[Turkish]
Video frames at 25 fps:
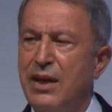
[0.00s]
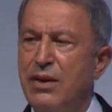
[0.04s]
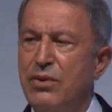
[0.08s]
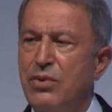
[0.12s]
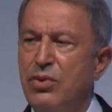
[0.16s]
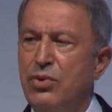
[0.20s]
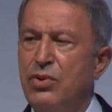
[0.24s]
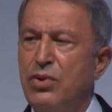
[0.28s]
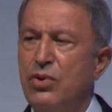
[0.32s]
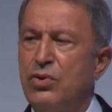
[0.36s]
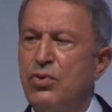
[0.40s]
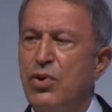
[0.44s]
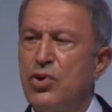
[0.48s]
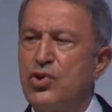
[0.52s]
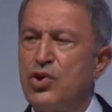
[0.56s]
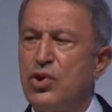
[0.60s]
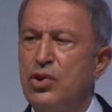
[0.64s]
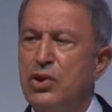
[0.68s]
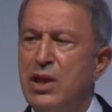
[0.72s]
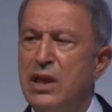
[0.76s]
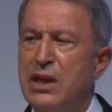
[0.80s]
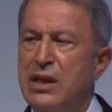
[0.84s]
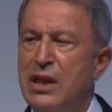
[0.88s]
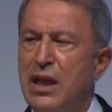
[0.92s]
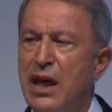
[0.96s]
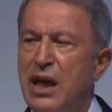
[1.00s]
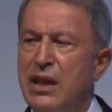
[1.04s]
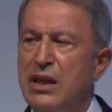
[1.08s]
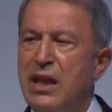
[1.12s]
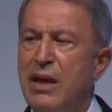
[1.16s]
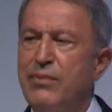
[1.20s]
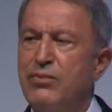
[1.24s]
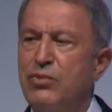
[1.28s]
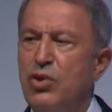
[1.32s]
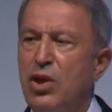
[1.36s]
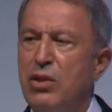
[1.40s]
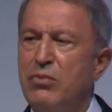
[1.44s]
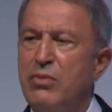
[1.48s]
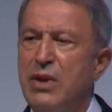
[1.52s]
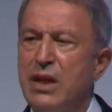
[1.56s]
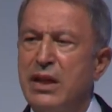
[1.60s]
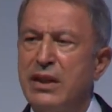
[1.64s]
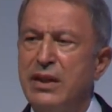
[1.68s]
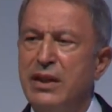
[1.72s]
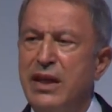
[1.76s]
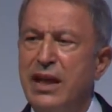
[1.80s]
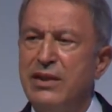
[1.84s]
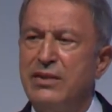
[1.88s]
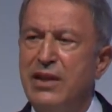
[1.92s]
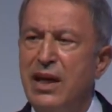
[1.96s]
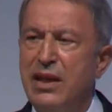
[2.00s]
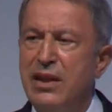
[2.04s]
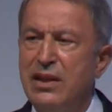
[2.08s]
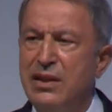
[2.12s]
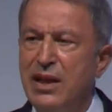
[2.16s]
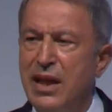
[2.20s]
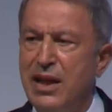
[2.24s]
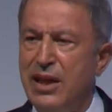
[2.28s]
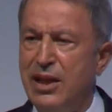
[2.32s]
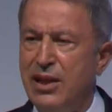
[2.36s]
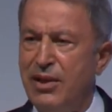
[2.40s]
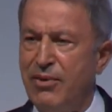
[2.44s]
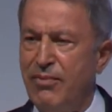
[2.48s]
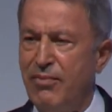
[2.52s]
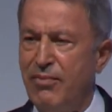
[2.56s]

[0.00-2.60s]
günün koşullarına adapte olmak yeterli değil.